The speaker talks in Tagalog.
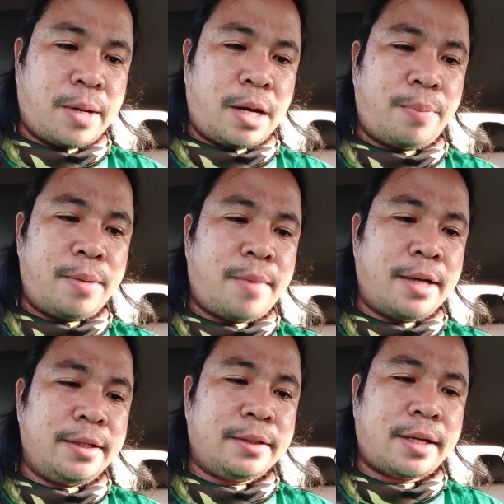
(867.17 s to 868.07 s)
Philippine
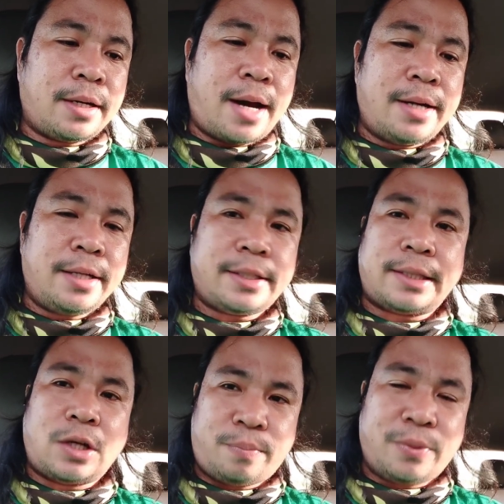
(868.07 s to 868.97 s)
Valiente Gunner,
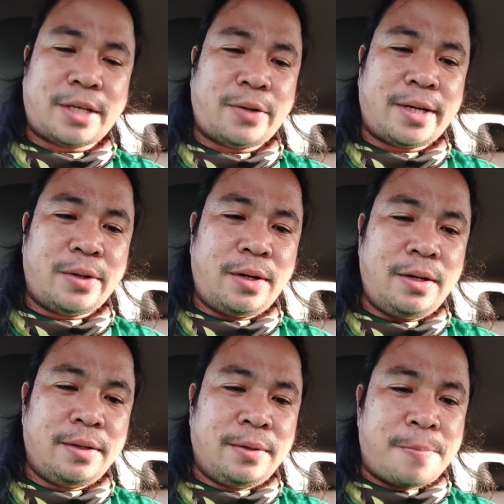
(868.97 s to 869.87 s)
shout out po sa iyo
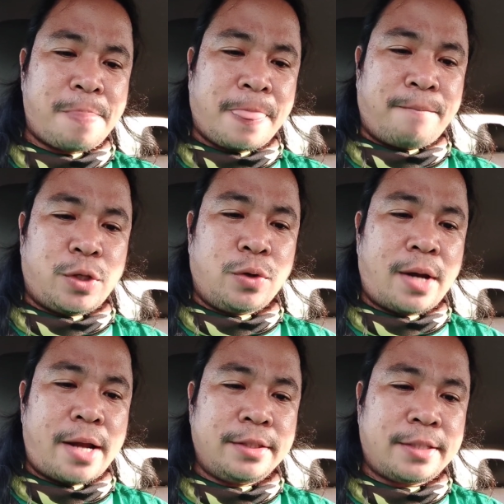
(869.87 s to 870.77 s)
idol.
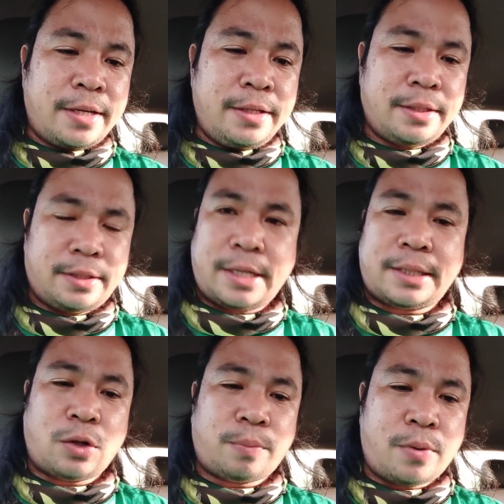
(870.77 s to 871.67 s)
Julan C,
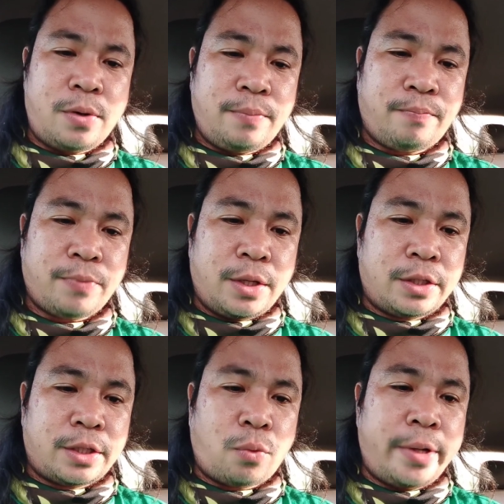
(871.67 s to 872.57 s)
shout out po.
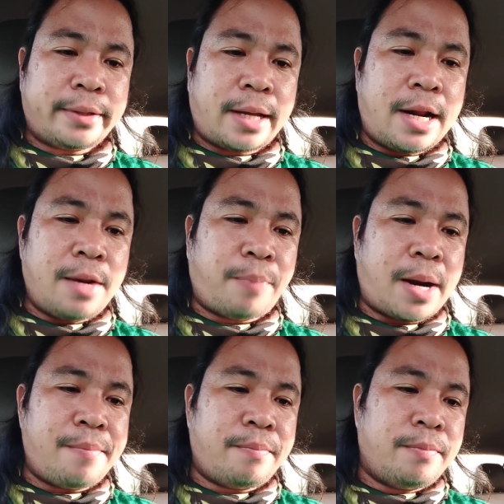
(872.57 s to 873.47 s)
Sherwin Talal
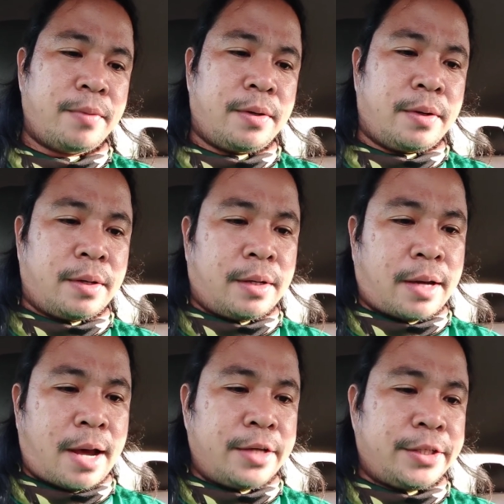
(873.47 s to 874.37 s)
from
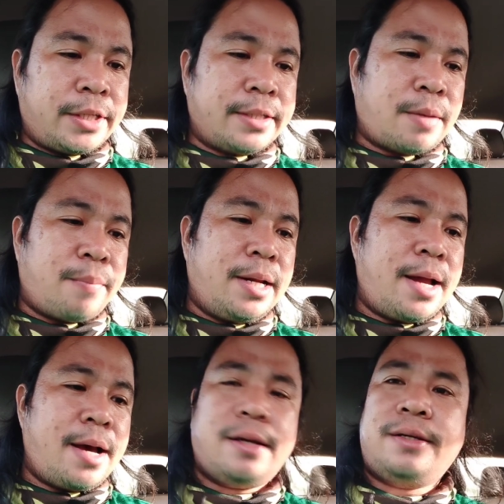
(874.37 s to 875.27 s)
Alicia
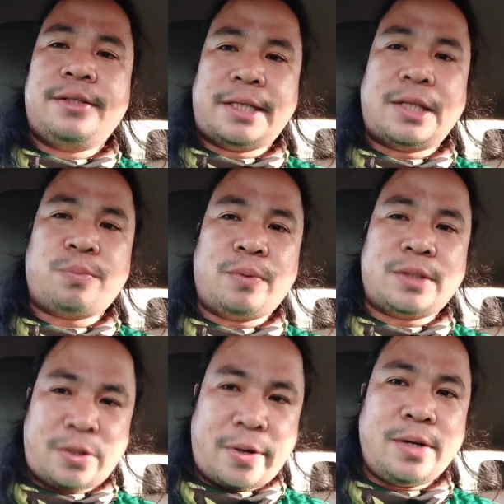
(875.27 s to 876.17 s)
Isabela, shout out
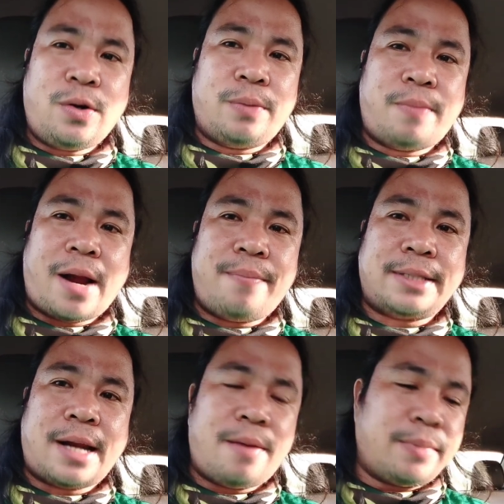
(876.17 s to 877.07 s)
po sa iyo idol.
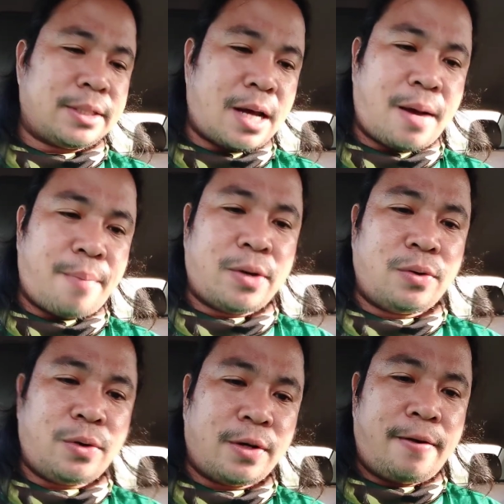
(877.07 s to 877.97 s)
Maraming salamat sa
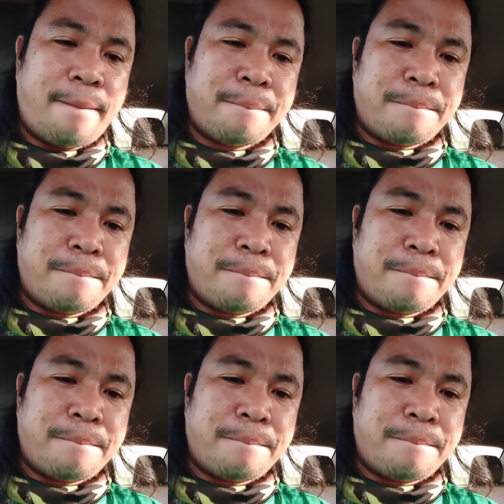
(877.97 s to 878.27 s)
panonood.